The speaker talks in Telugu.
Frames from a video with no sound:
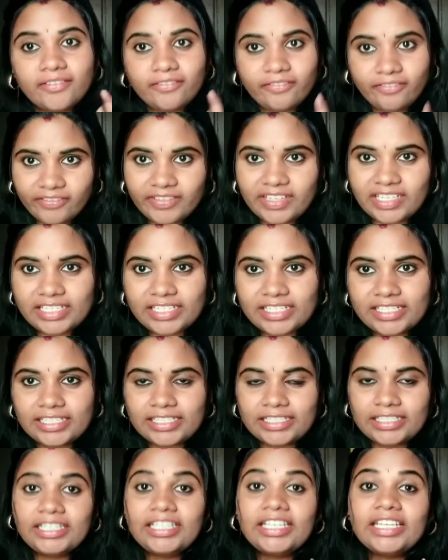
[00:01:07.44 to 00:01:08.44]
ఫస్ట్లీ
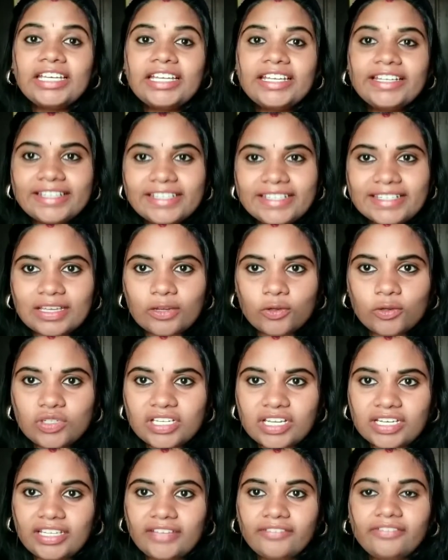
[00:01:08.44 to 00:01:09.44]
ఈ డిస్కౌంట్స్
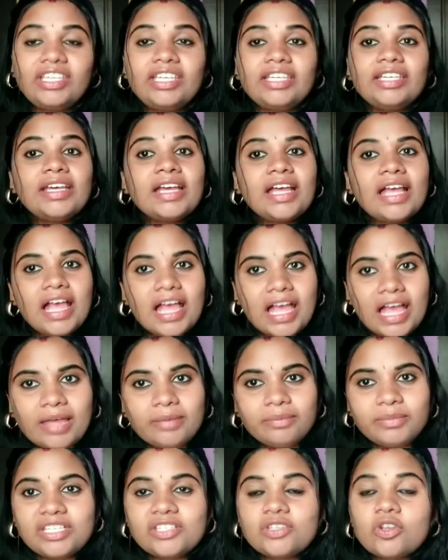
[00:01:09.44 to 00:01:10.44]
అనేవి
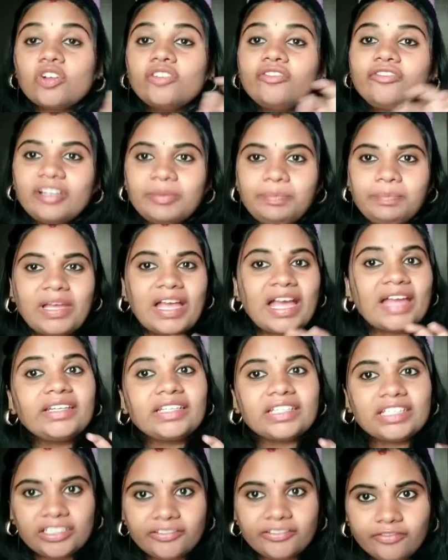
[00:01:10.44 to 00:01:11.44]
అమెజాన్ ఫ్లిప్కార్ట్
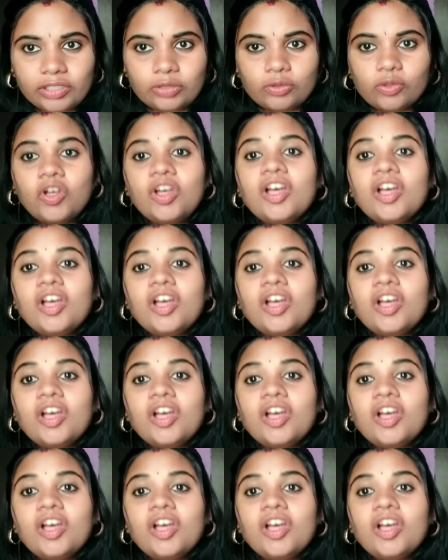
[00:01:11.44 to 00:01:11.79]
ఇవ్వరు